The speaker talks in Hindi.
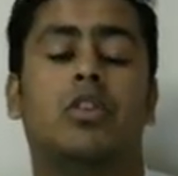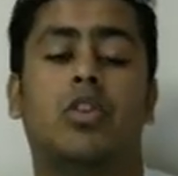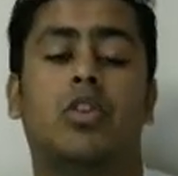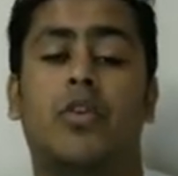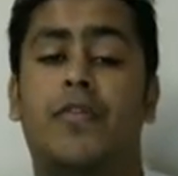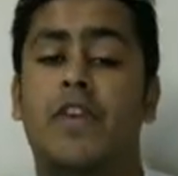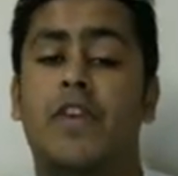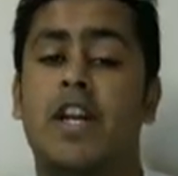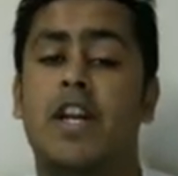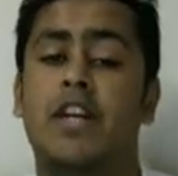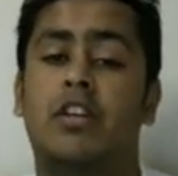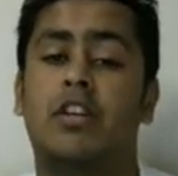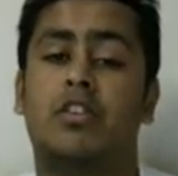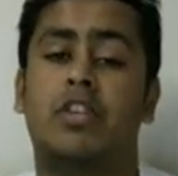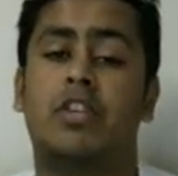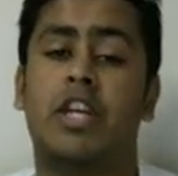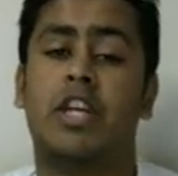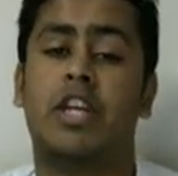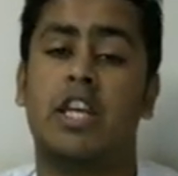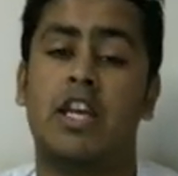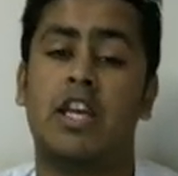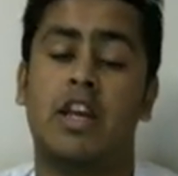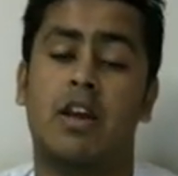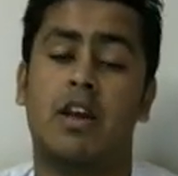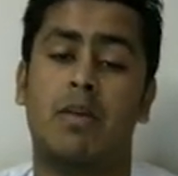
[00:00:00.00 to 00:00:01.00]
तो फ्रेंड्स
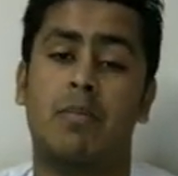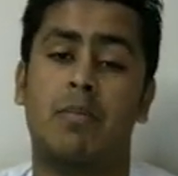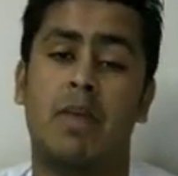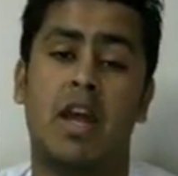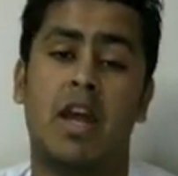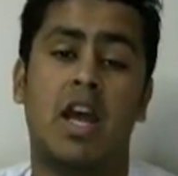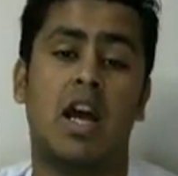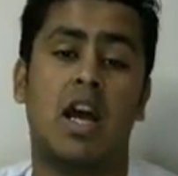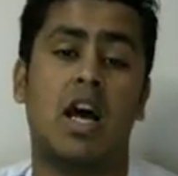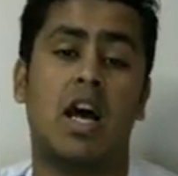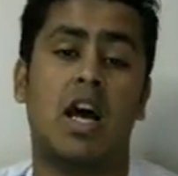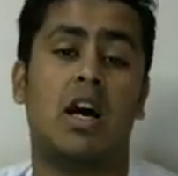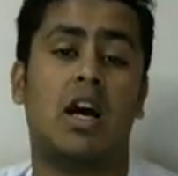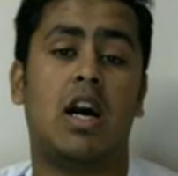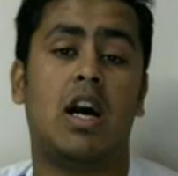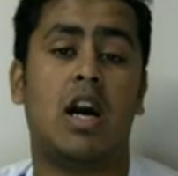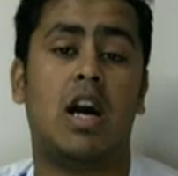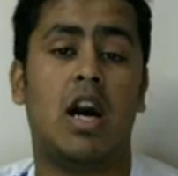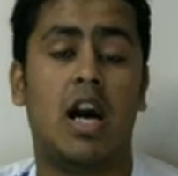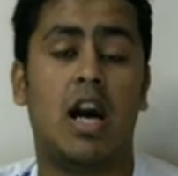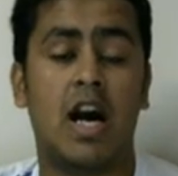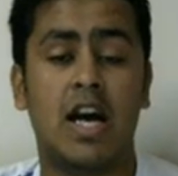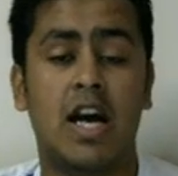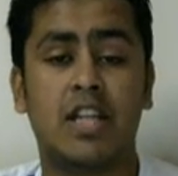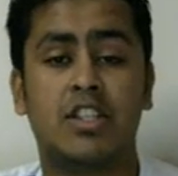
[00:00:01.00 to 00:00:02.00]
देखिए मैं
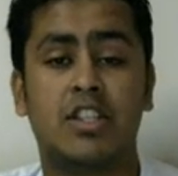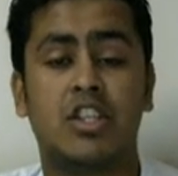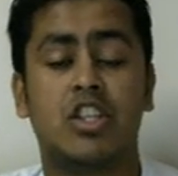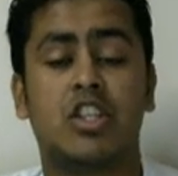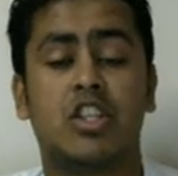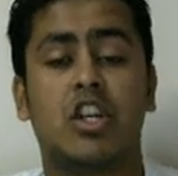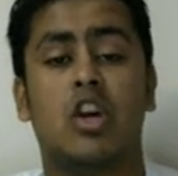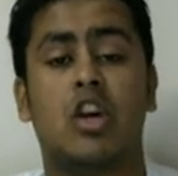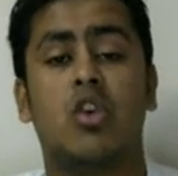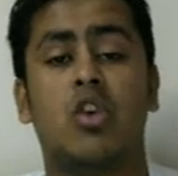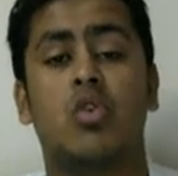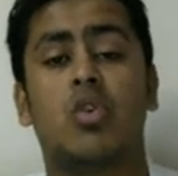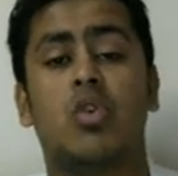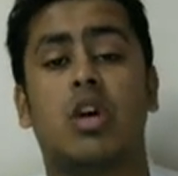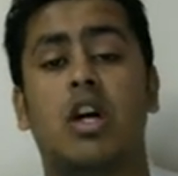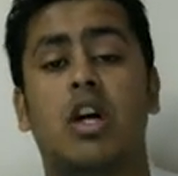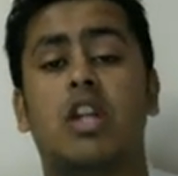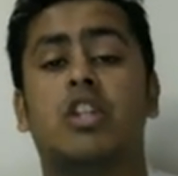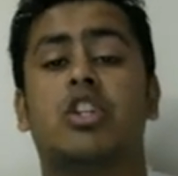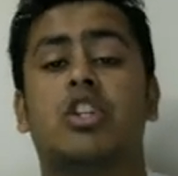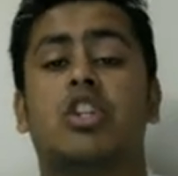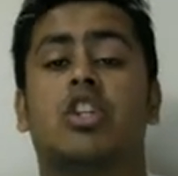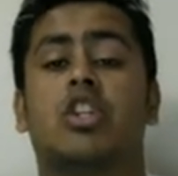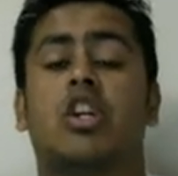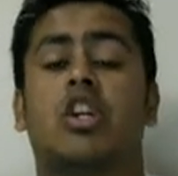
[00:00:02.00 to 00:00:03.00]
आज जीत रहा हूं
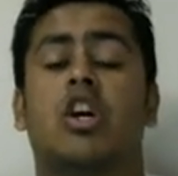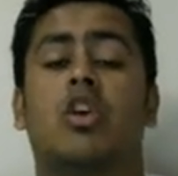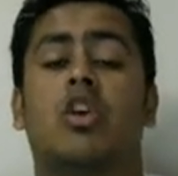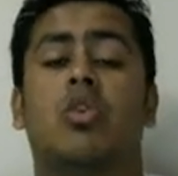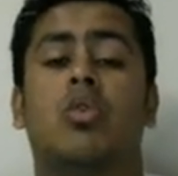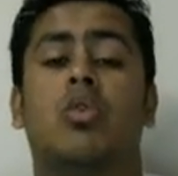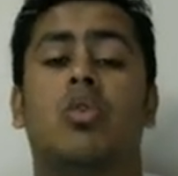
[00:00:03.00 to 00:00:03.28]
कल जीत रहा